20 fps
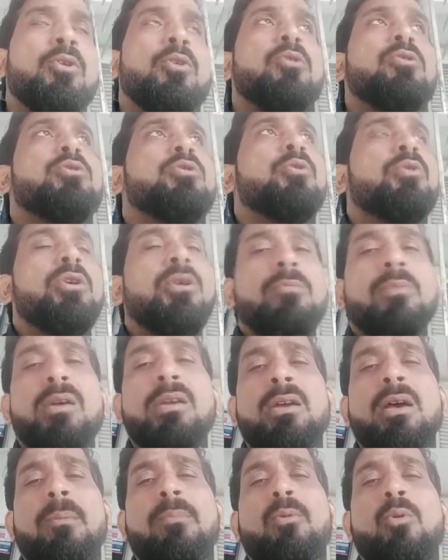ऑल्सो कि
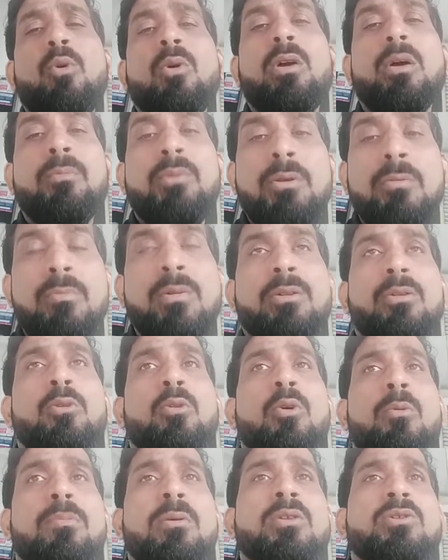भाई आप लोग कभी मत
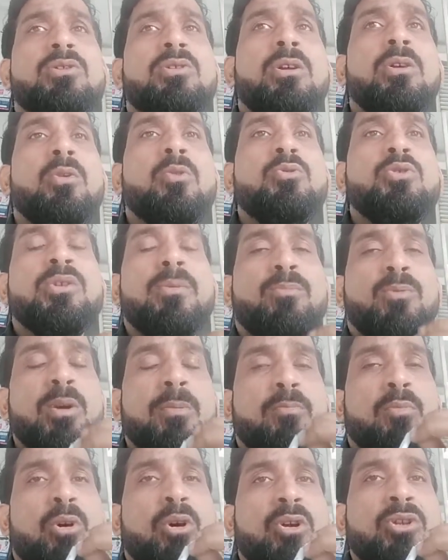लो पर्सनल लोन जब तक
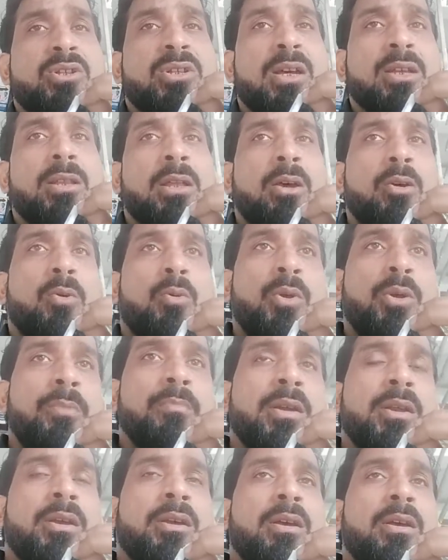बहुत ज़्यादा कोई
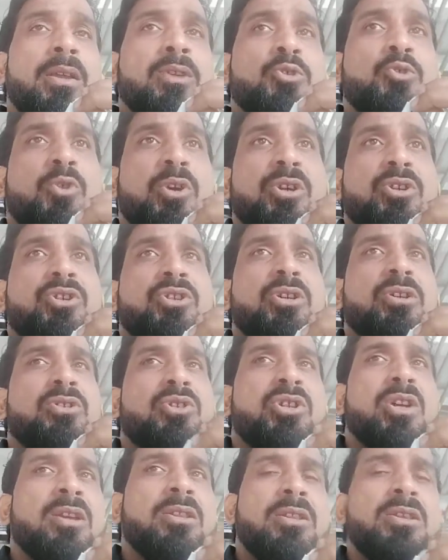मेडिकल एजुकेशन
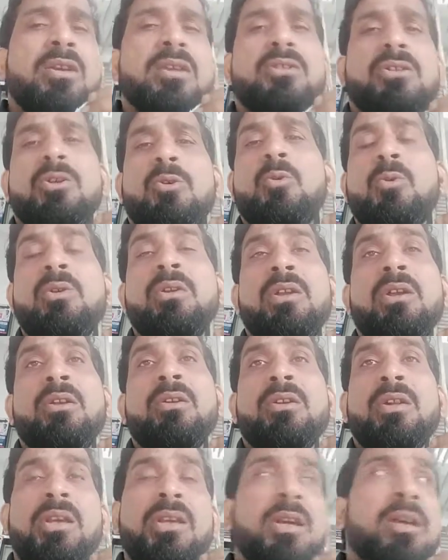शादी जैसी कोई
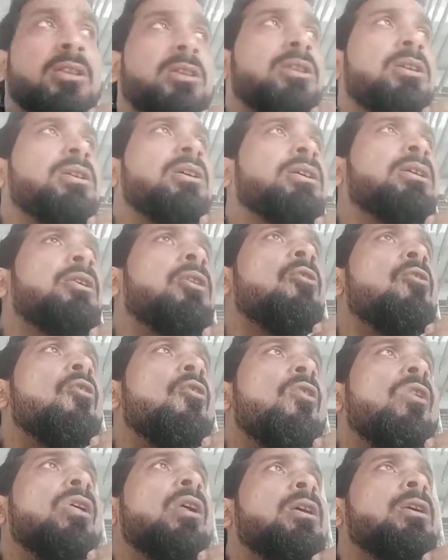नीड नहीं आती है
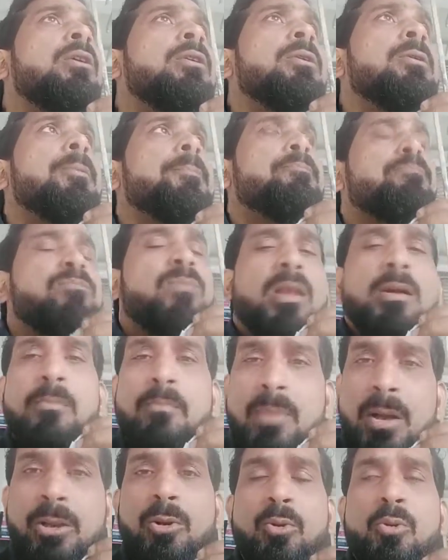
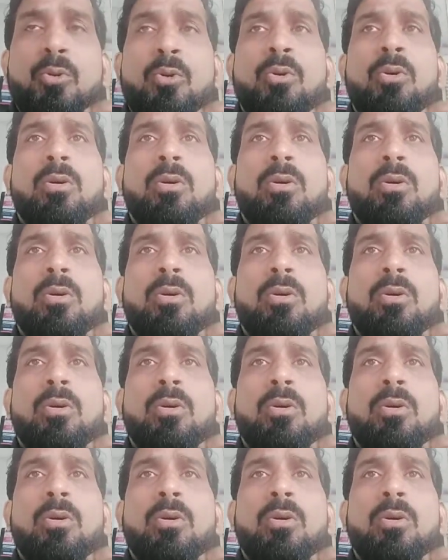मत लो